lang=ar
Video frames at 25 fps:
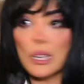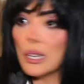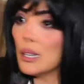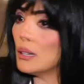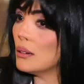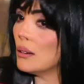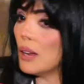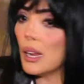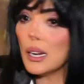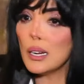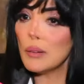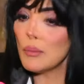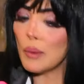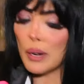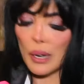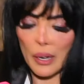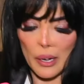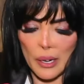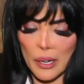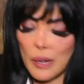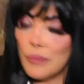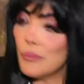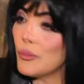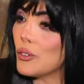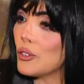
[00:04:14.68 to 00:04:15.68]
انا انا ما
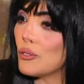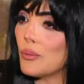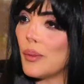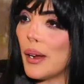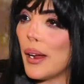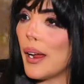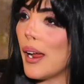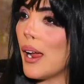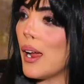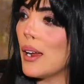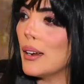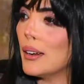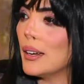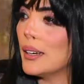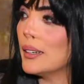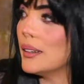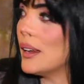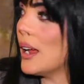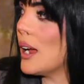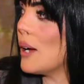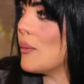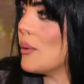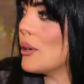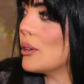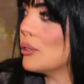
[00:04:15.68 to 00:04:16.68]
اتكلمتش معاها
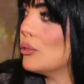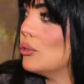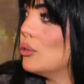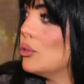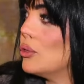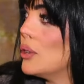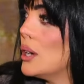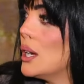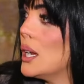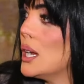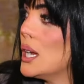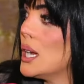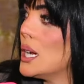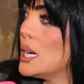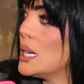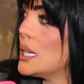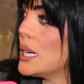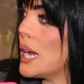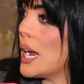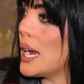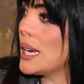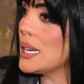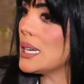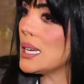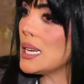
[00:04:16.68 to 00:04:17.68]
لانها برضو
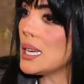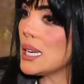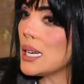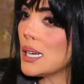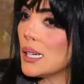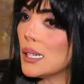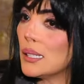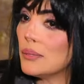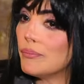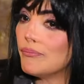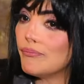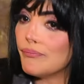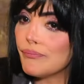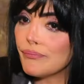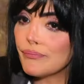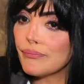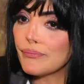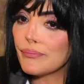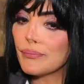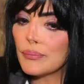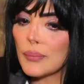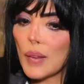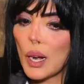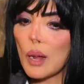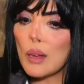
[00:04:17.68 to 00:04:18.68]
يعني
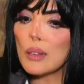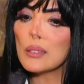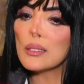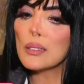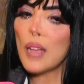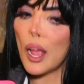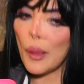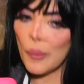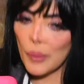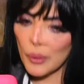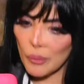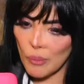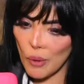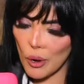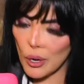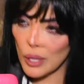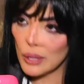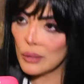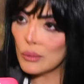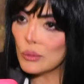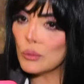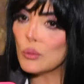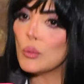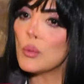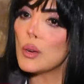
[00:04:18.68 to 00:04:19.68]
صاحبه مرض
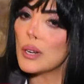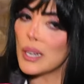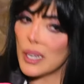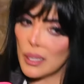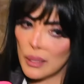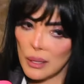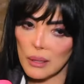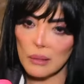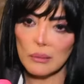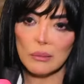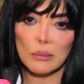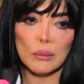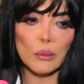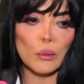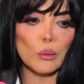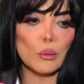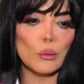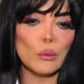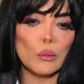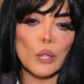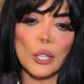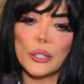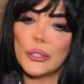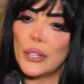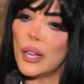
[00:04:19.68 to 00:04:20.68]
ومريضه
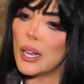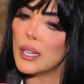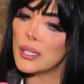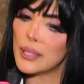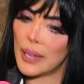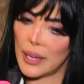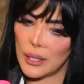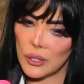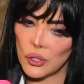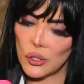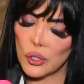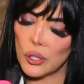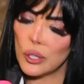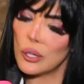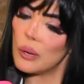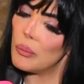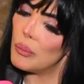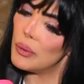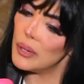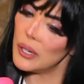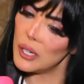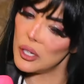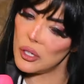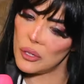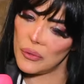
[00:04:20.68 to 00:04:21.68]
عندها كانسر
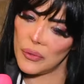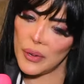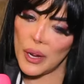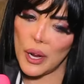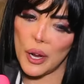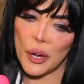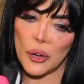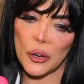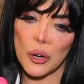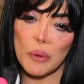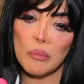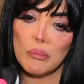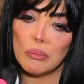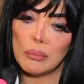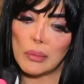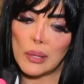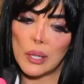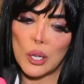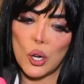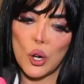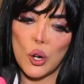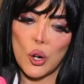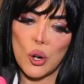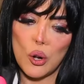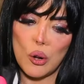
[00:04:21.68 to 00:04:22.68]
ربنا يشفيها يا رب
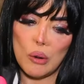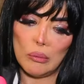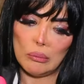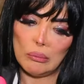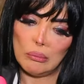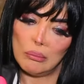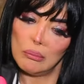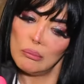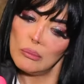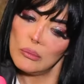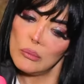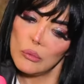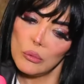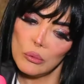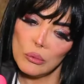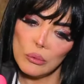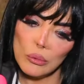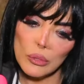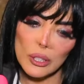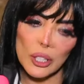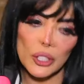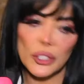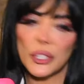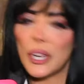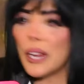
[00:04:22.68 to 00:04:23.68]

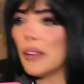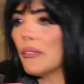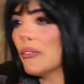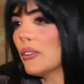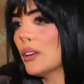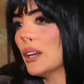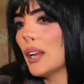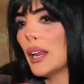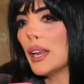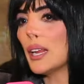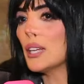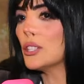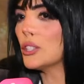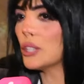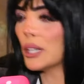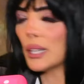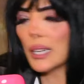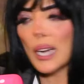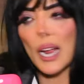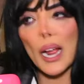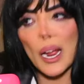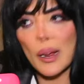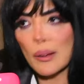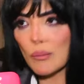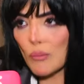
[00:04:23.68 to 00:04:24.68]
وانت شايف ان هي
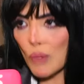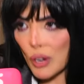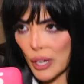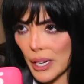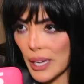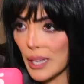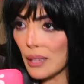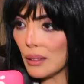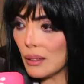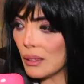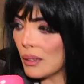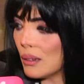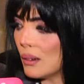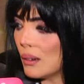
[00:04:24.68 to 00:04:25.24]
شكلها مريض